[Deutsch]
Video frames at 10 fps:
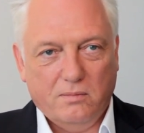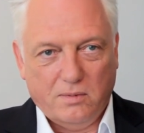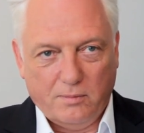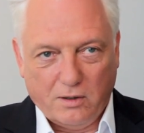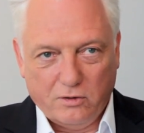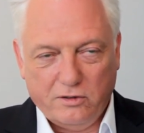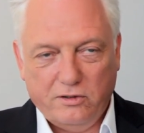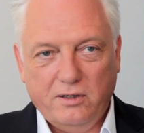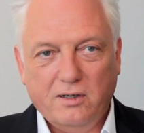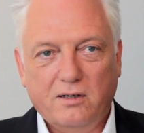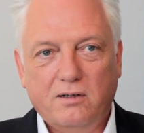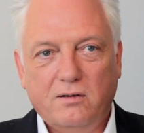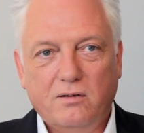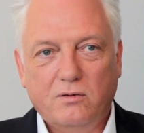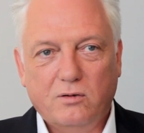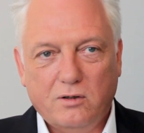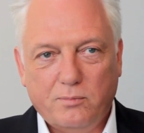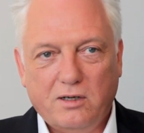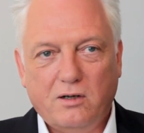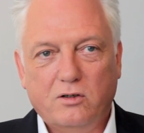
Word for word: beim Auditieren und bei der